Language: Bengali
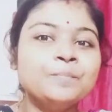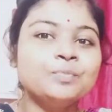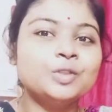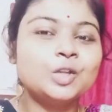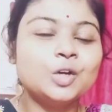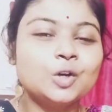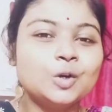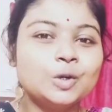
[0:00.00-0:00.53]

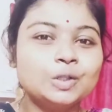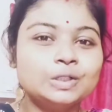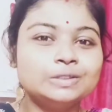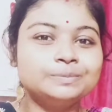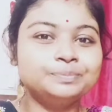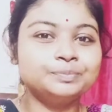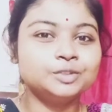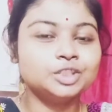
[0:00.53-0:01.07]
তো
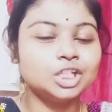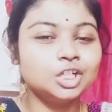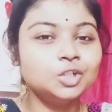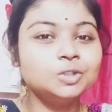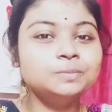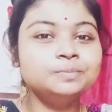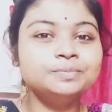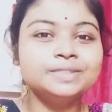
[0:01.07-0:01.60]

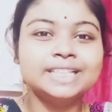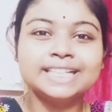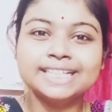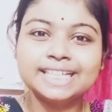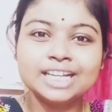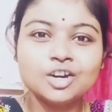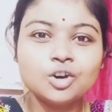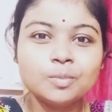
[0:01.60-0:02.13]
চলো
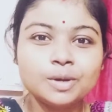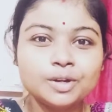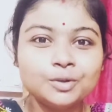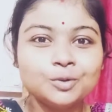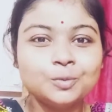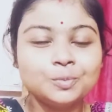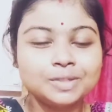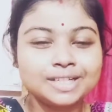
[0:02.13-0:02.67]
দেখে নাও আমার
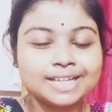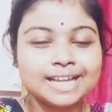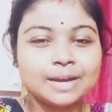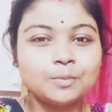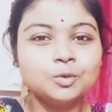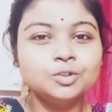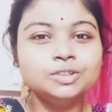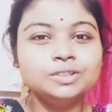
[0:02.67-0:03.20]
রুমটা
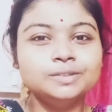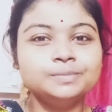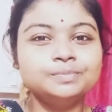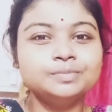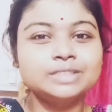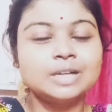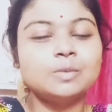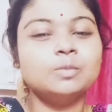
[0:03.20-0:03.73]
কেমন
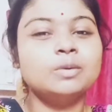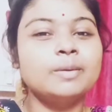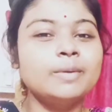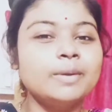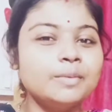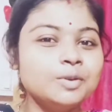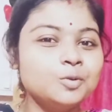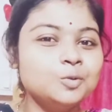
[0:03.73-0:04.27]
কেমনভাবে
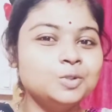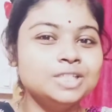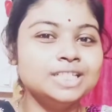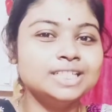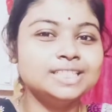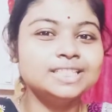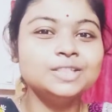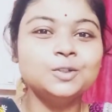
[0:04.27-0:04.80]
আমি
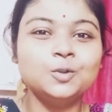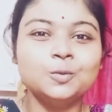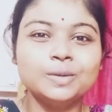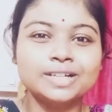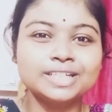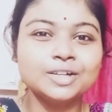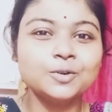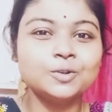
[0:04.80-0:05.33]
গুছিয়েছি খুব
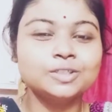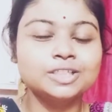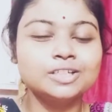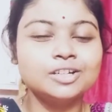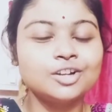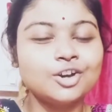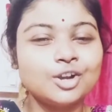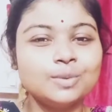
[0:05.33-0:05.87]
একটা
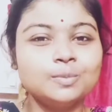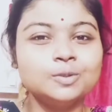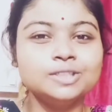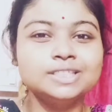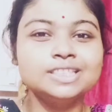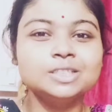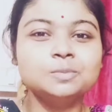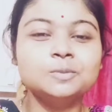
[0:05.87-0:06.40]
গোছানো না অল্প
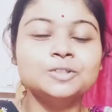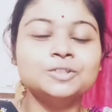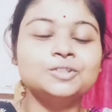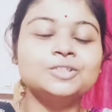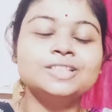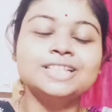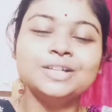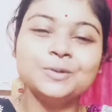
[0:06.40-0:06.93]
জিনিসপত্র
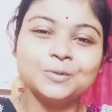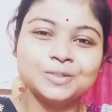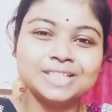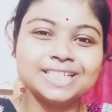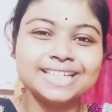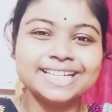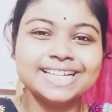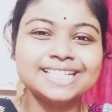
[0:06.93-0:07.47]
দিয়ে
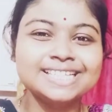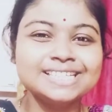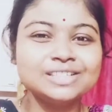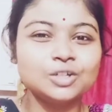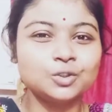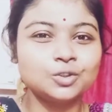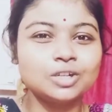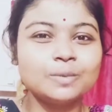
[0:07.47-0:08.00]
গুছিয়ে রেখেছি
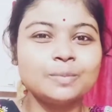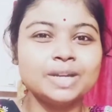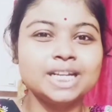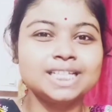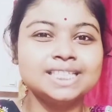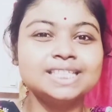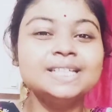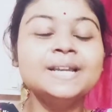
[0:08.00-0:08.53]
যতটা
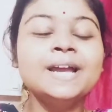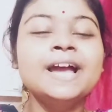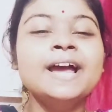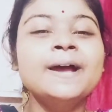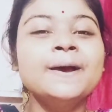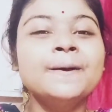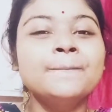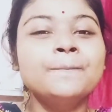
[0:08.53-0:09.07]
পেরেছি
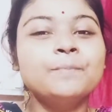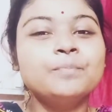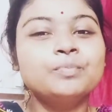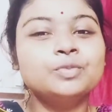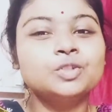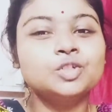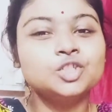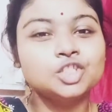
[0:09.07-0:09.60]

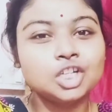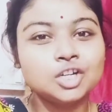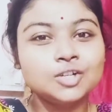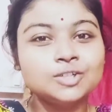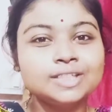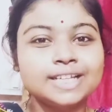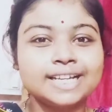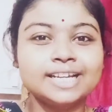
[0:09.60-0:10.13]
তো চলো
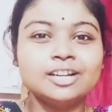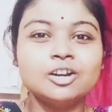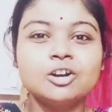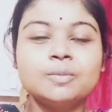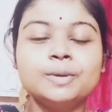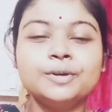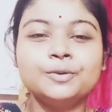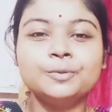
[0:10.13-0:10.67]
দেখে নাও
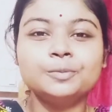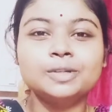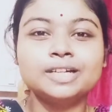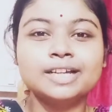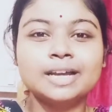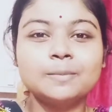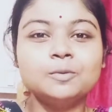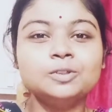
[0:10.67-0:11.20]
আমার রুমটা
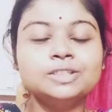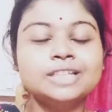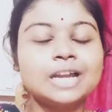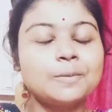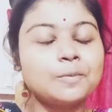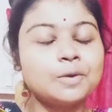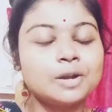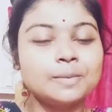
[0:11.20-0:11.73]
কেমন
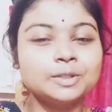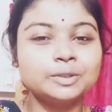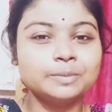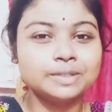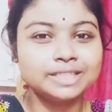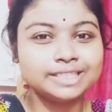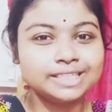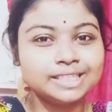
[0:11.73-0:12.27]
তারপর আবার
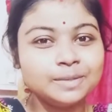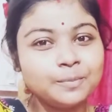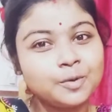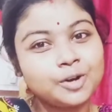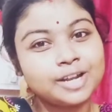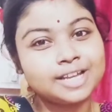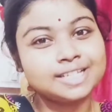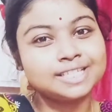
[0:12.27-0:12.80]
তোমাদের সাথে
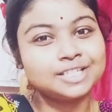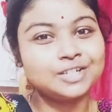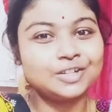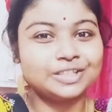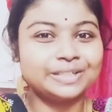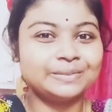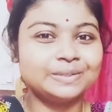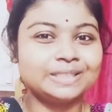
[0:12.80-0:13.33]
পরে আসছি
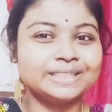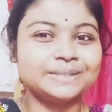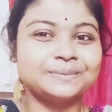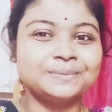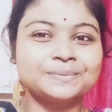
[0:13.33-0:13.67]
কথা বলতে